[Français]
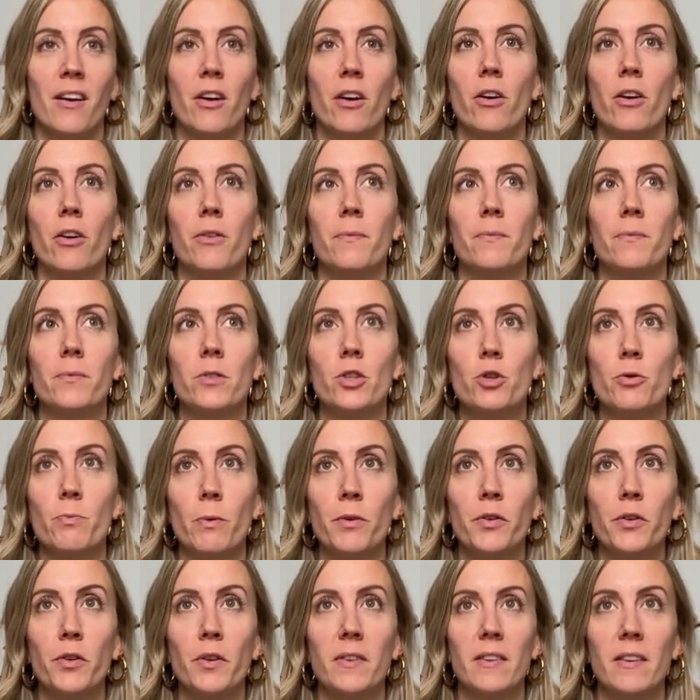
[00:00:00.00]
Euh, je
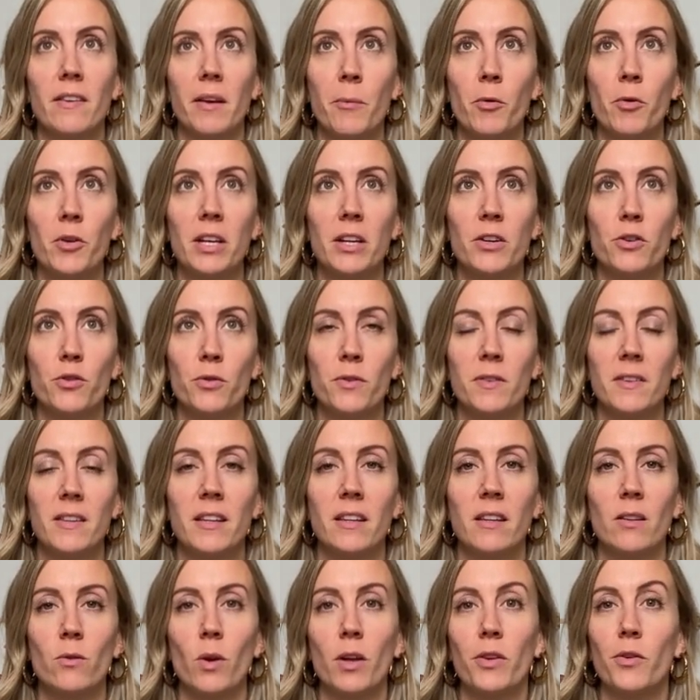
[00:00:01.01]
pense que c'est vraiment quelque chose
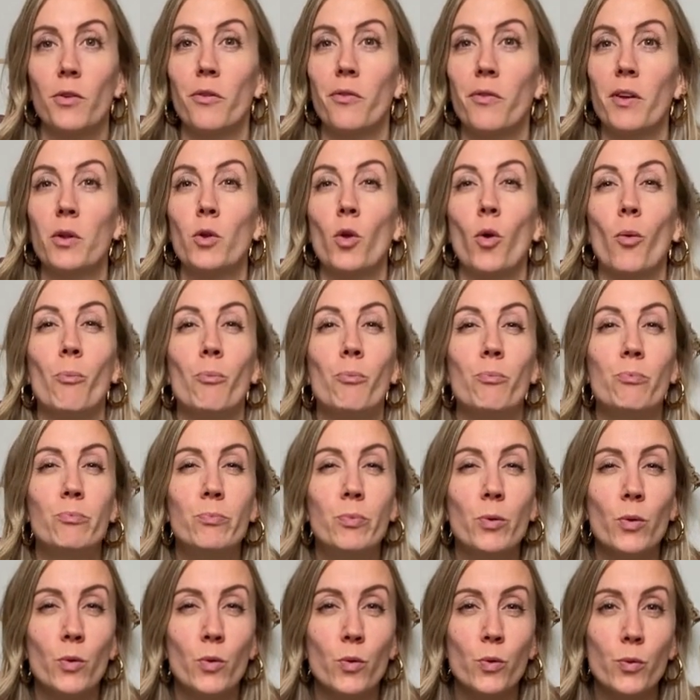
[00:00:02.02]
qui doit se faire dans
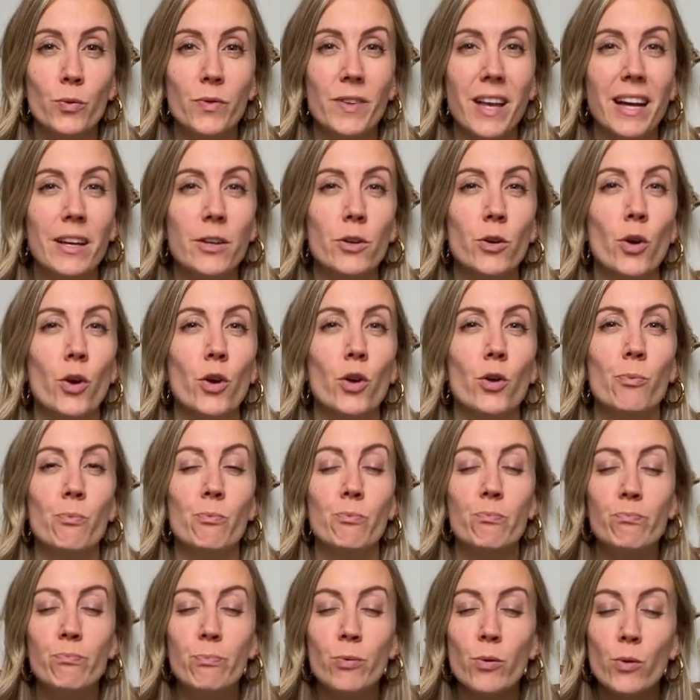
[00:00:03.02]
beaucoup d'accueil,
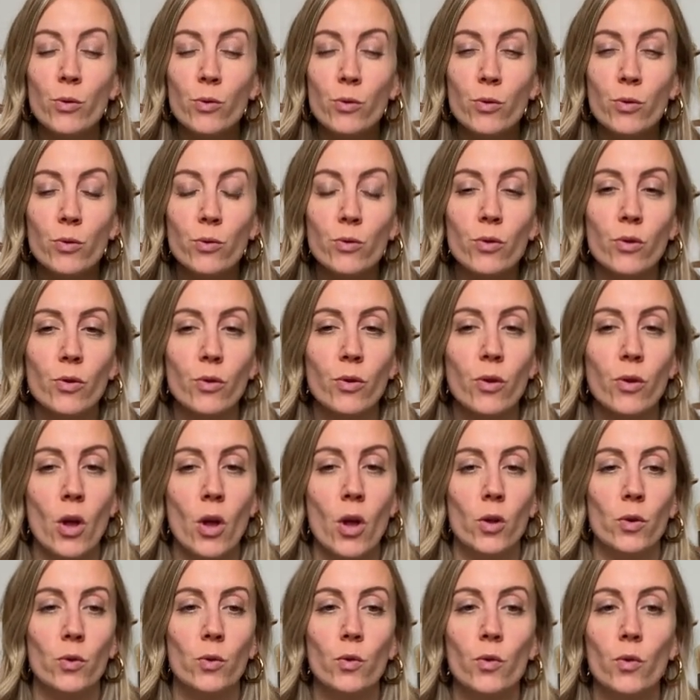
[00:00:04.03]
beaucoup
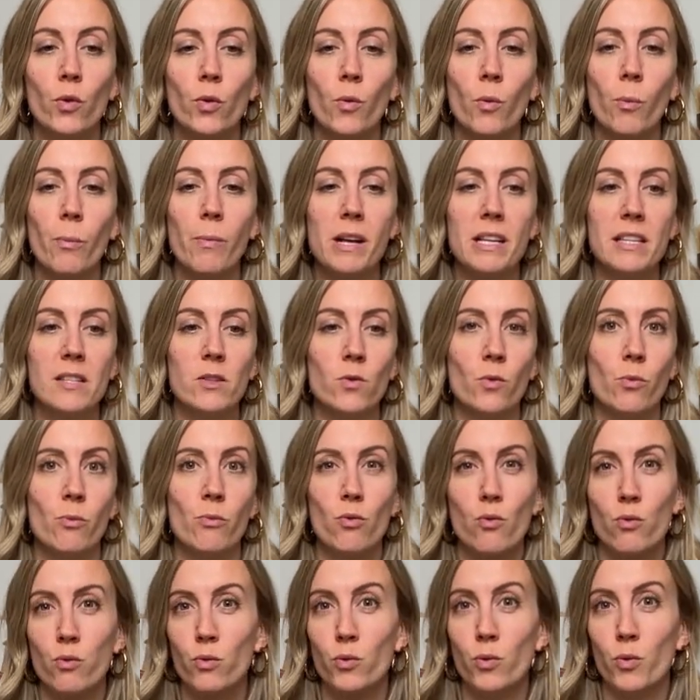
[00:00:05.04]
d'autocompassion,
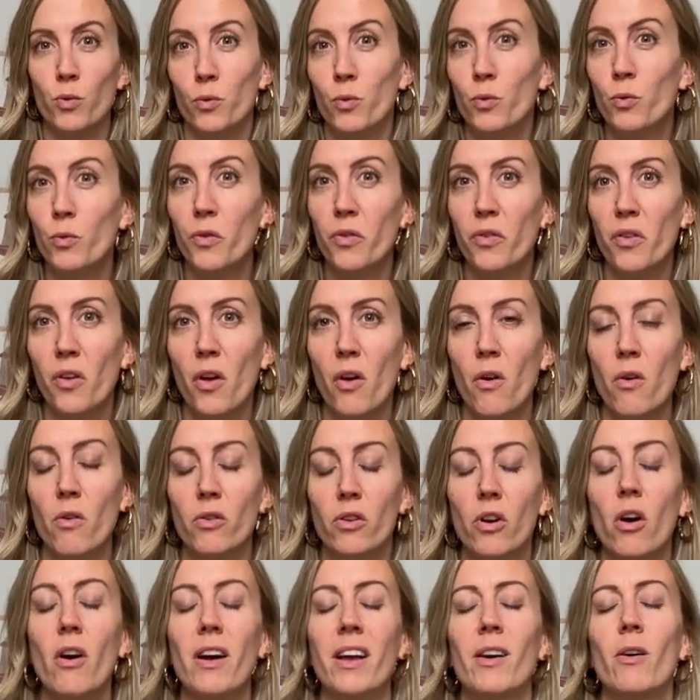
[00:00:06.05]
beaucoup de douceur
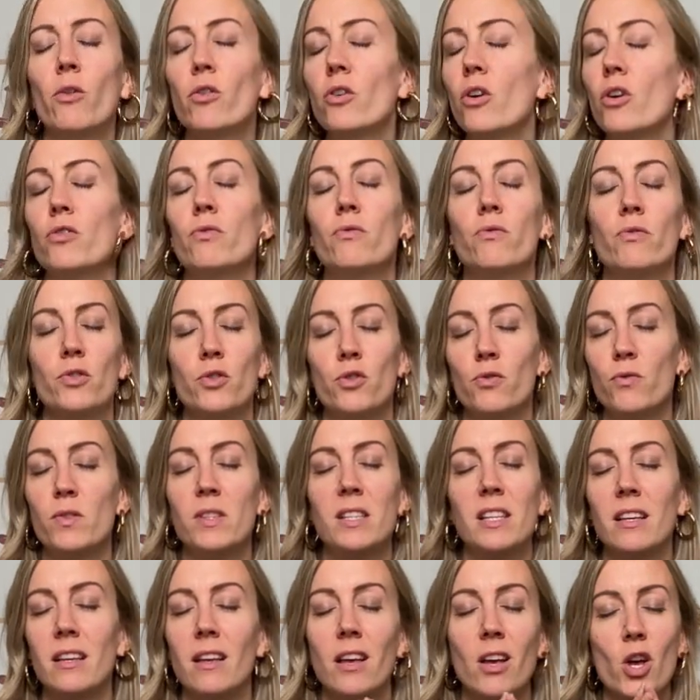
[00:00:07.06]
encore et encore. je vous,
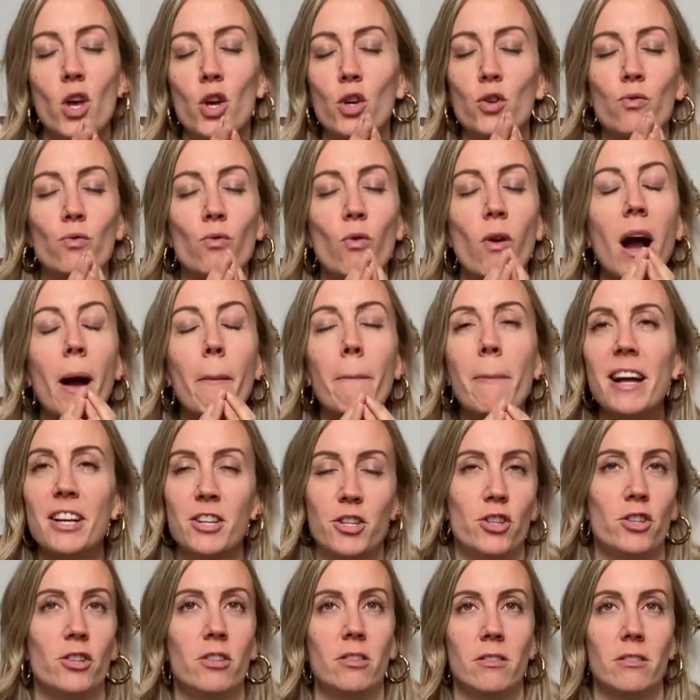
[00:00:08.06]
sais, je vous
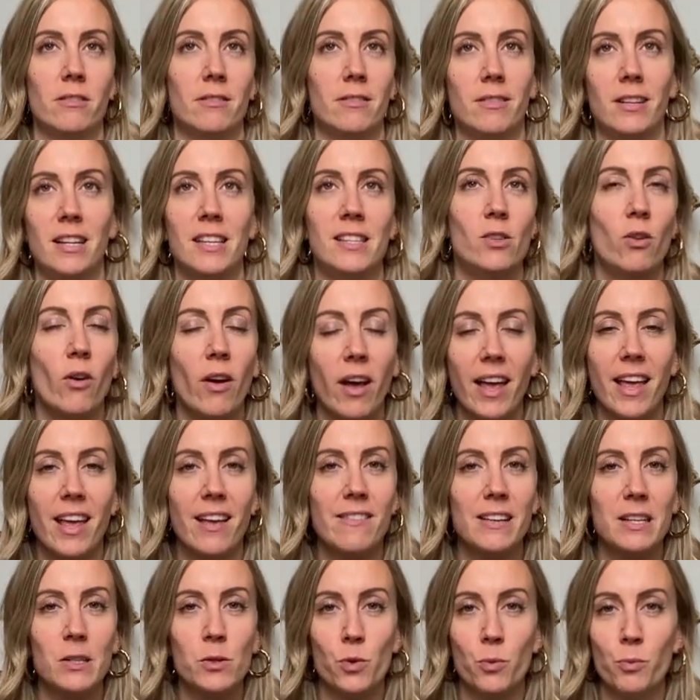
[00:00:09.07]
rabâche les oreilles
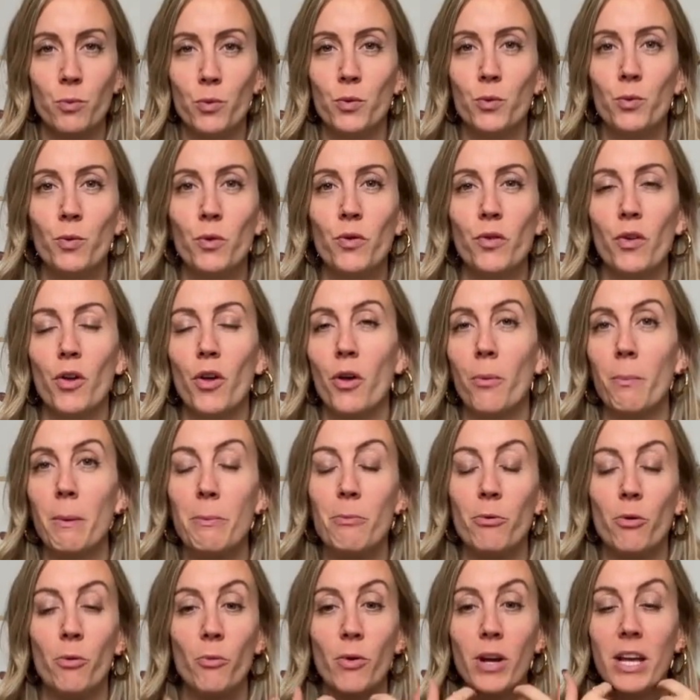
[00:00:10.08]
avec ce mot douceur, mais
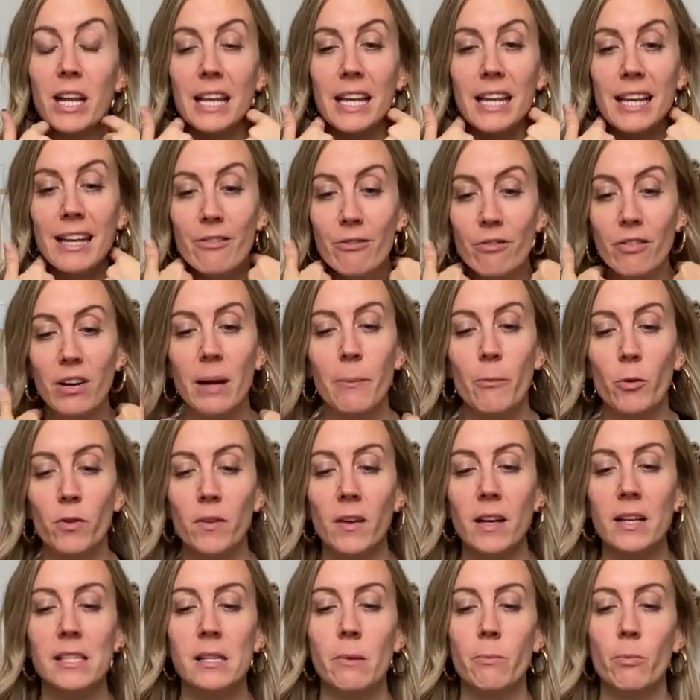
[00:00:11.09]
pour moi il est vraiment
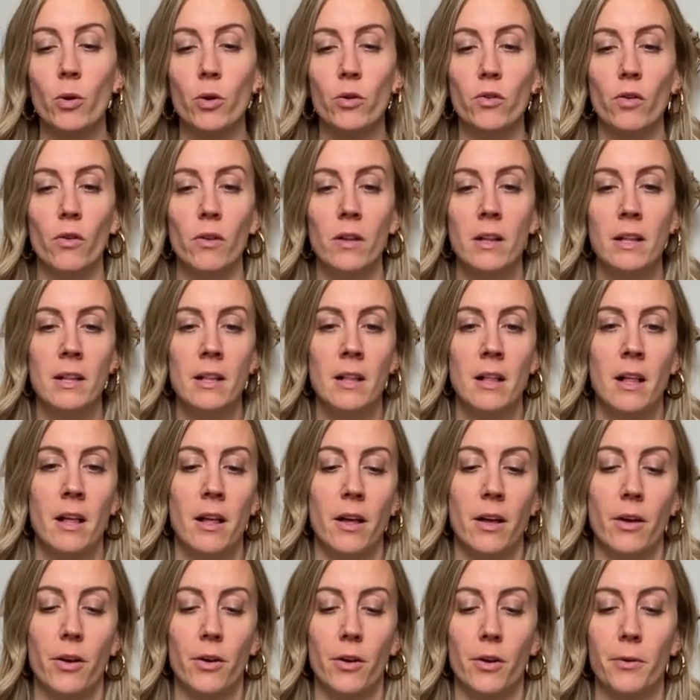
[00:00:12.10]
très important,
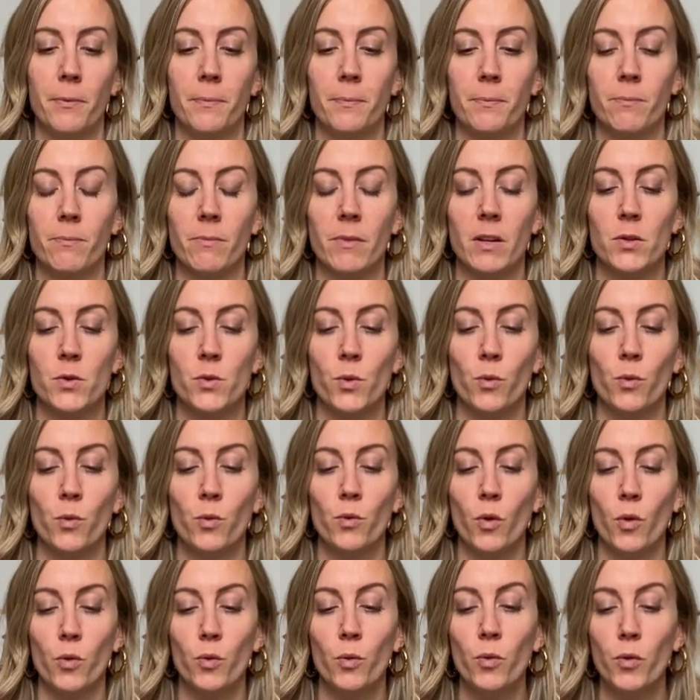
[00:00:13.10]
euh,
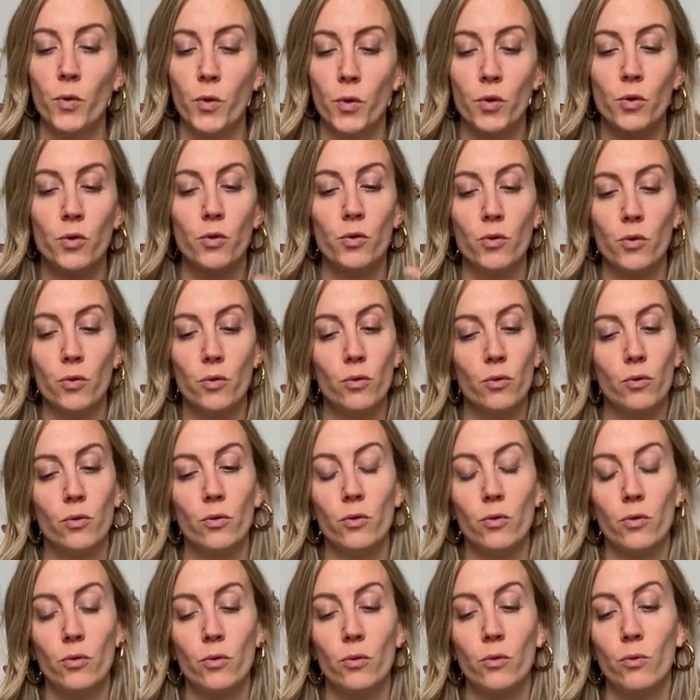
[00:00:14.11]
surtout dans tout ce que
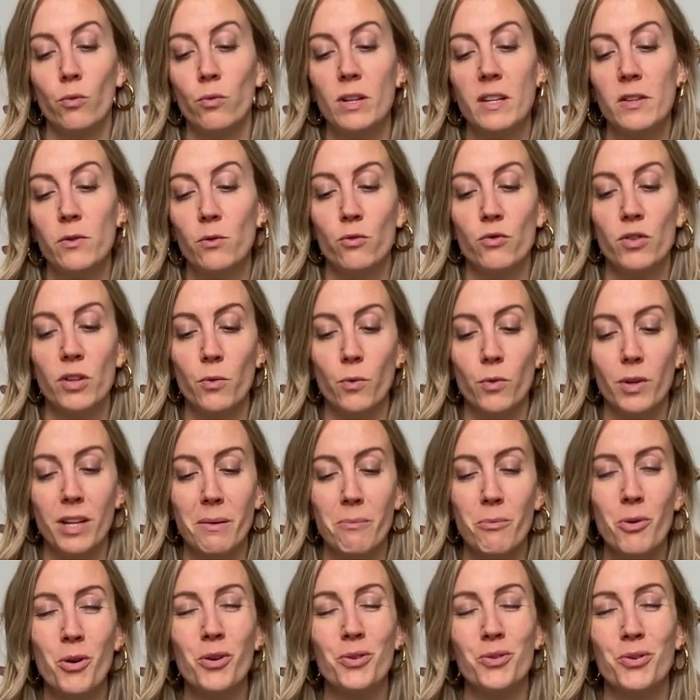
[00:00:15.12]
je, tous les sujets qu'on
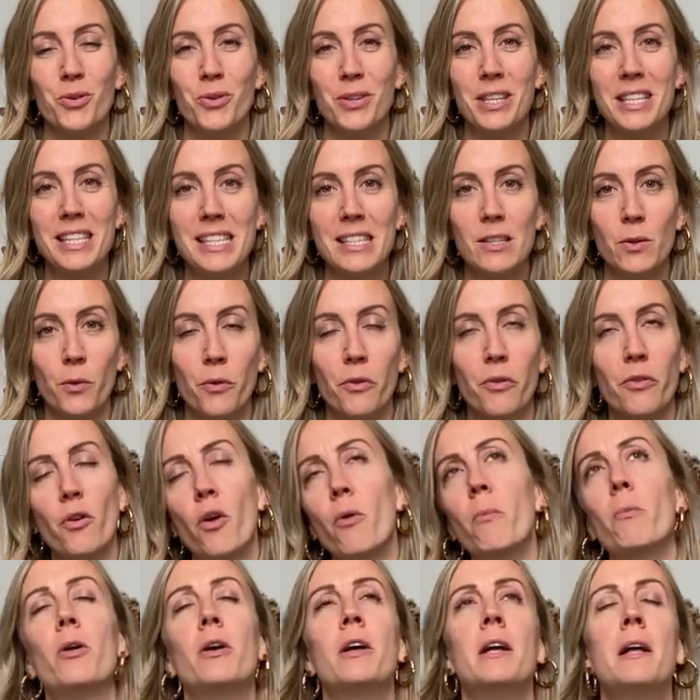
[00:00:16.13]
aborde ici
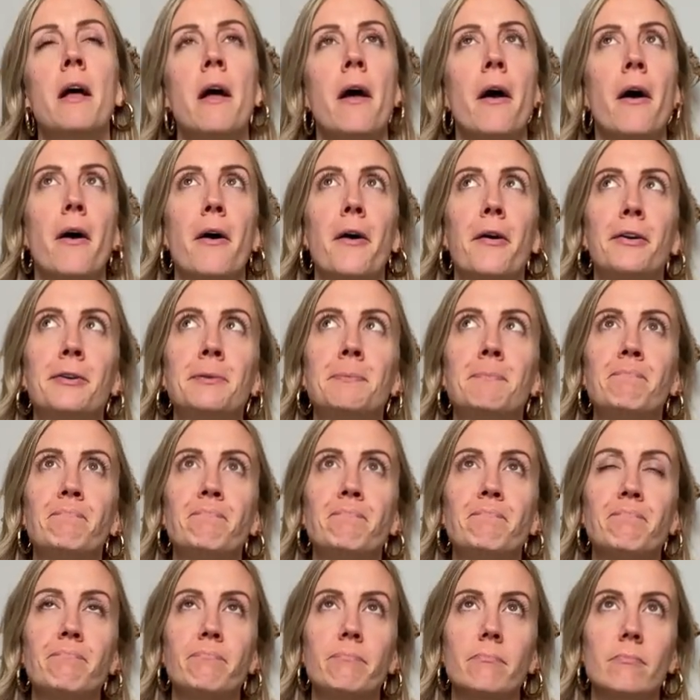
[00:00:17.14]
ensemble.
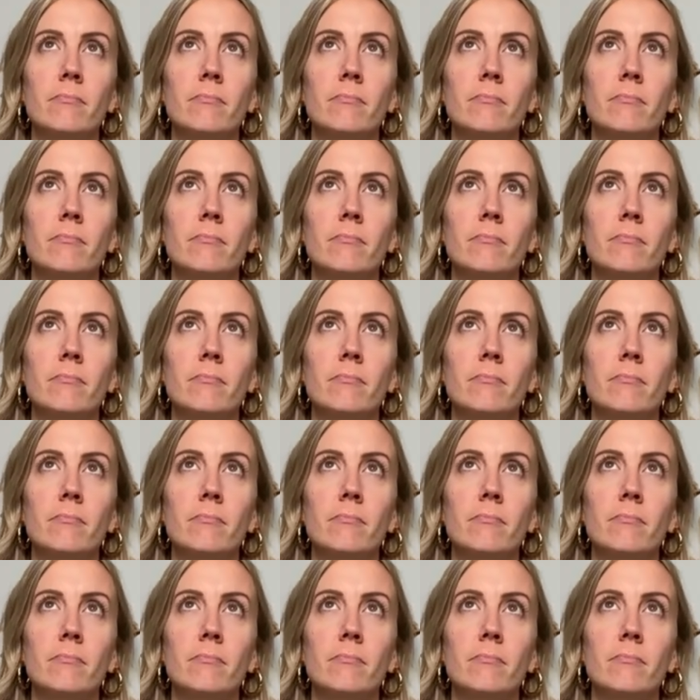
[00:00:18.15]
Euh,